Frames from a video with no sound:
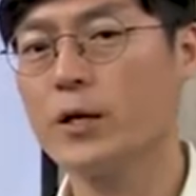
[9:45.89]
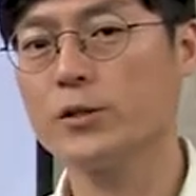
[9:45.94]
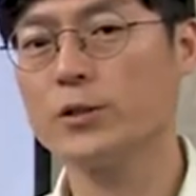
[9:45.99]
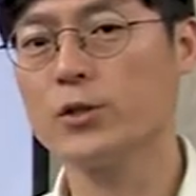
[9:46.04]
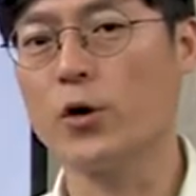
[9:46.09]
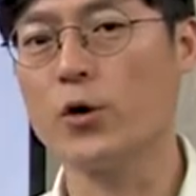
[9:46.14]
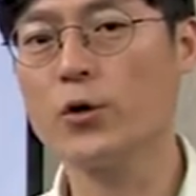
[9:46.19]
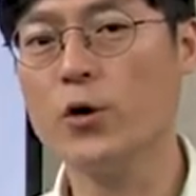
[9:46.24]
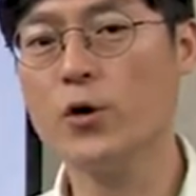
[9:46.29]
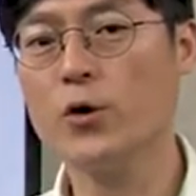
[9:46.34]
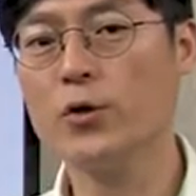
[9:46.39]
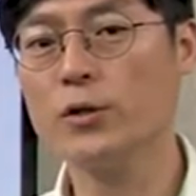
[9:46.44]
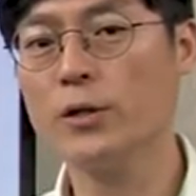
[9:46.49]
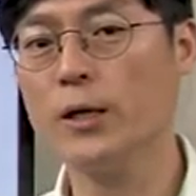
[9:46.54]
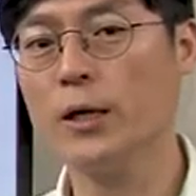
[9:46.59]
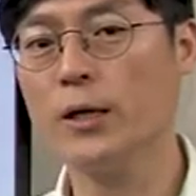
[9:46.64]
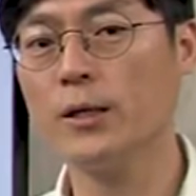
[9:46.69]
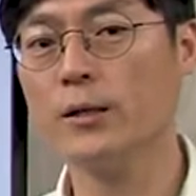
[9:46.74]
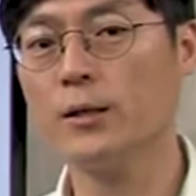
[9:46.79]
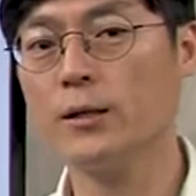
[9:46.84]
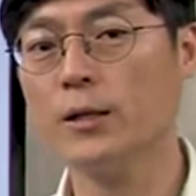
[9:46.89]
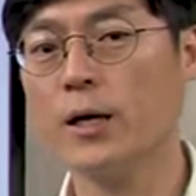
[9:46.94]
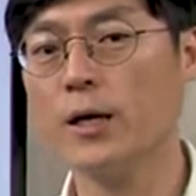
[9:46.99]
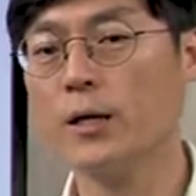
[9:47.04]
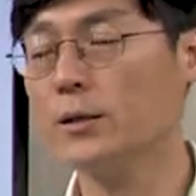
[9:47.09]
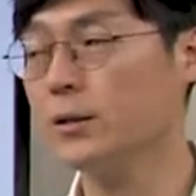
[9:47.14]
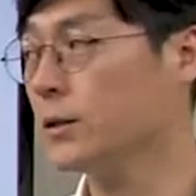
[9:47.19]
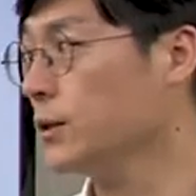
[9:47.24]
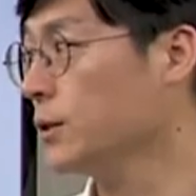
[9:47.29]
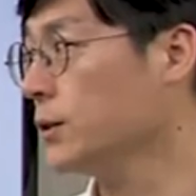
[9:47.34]
정형
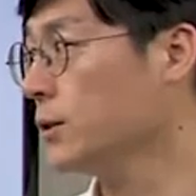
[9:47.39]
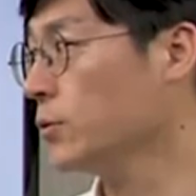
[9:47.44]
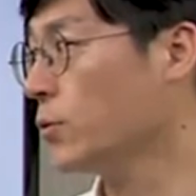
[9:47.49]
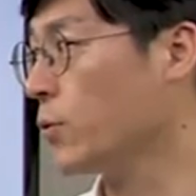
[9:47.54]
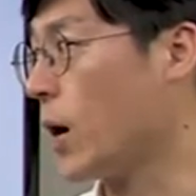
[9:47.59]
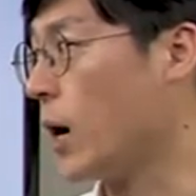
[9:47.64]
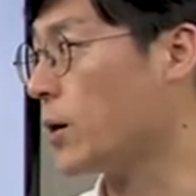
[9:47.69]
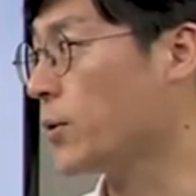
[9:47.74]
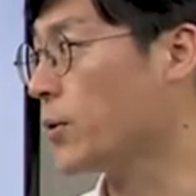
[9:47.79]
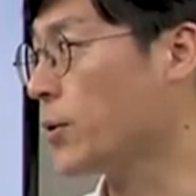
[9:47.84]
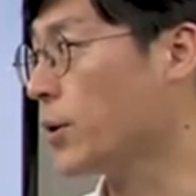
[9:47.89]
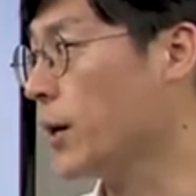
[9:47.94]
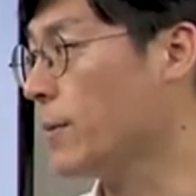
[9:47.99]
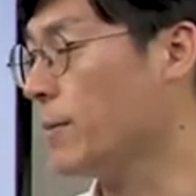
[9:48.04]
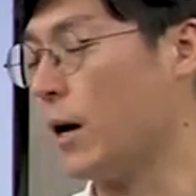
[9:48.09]
데이터는 과거에